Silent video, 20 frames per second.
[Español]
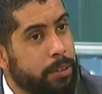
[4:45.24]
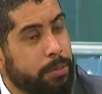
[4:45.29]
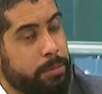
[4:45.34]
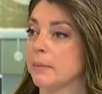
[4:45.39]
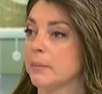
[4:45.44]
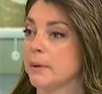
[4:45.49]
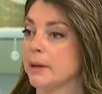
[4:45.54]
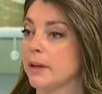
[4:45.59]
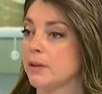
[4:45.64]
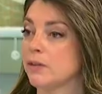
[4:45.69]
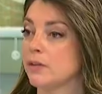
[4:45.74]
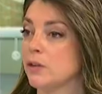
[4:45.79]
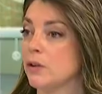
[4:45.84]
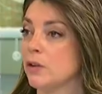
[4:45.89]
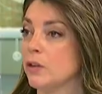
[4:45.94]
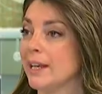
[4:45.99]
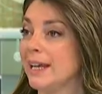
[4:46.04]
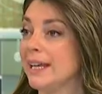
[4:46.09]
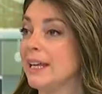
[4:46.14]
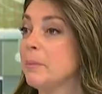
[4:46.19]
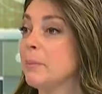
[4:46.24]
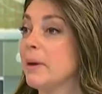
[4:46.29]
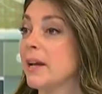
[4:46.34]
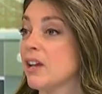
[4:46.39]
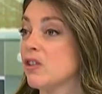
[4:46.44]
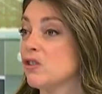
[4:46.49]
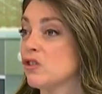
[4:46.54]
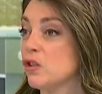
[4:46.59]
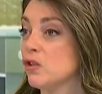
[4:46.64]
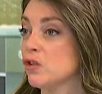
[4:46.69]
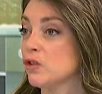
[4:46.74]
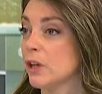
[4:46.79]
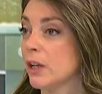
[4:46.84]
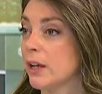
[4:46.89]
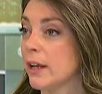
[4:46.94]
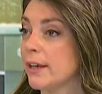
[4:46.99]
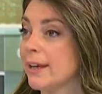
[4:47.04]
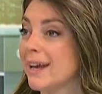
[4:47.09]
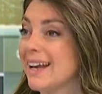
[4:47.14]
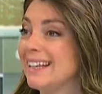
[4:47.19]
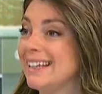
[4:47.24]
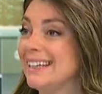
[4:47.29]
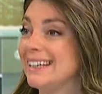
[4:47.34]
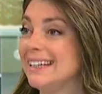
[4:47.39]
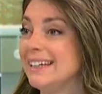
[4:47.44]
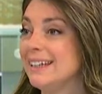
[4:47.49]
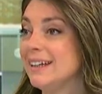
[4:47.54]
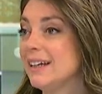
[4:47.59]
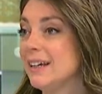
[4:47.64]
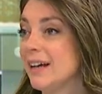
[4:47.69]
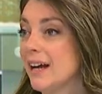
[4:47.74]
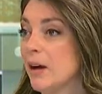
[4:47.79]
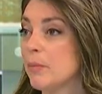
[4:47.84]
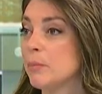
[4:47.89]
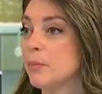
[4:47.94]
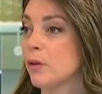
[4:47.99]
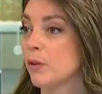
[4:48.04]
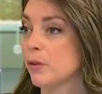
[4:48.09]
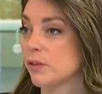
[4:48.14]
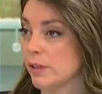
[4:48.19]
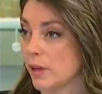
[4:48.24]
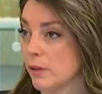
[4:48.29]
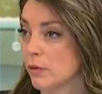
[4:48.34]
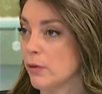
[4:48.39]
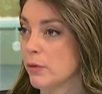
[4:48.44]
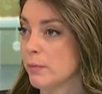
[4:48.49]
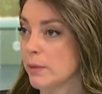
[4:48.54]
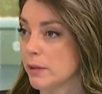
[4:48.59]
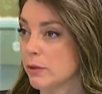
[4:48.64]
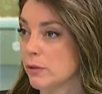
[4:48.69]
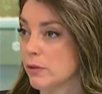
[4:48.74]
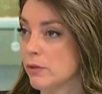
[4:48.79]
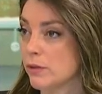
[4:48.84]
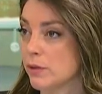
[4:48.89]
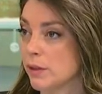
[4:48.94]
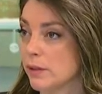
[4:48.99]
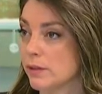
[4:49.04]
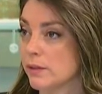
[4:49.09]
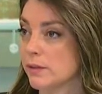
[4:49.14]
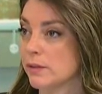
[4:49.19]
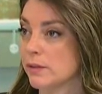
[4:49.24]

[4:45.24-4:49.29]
reparación, equiparación salarial y cambio de esa norma, entonces?